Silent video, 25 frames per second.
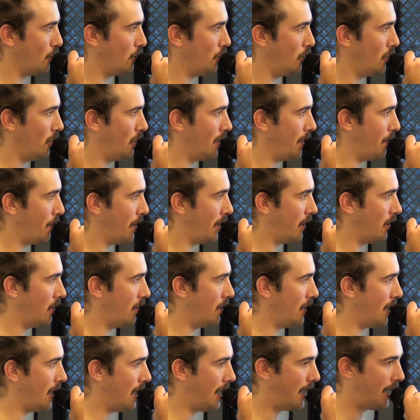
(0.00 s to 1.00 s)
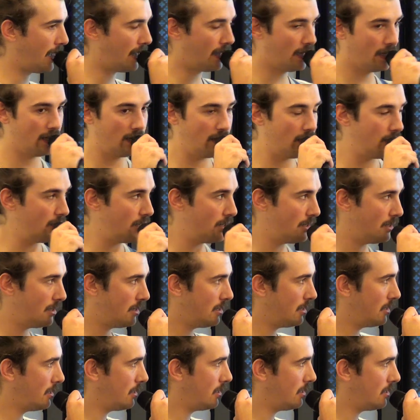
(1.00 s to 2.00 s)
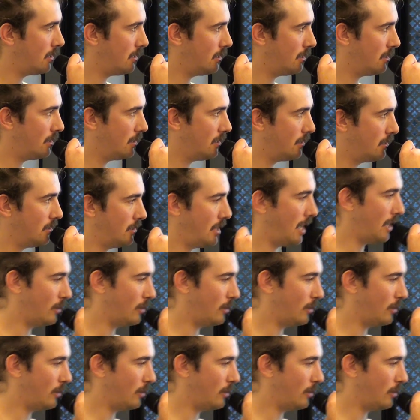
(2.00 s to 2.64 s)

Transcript: donne la parole à, à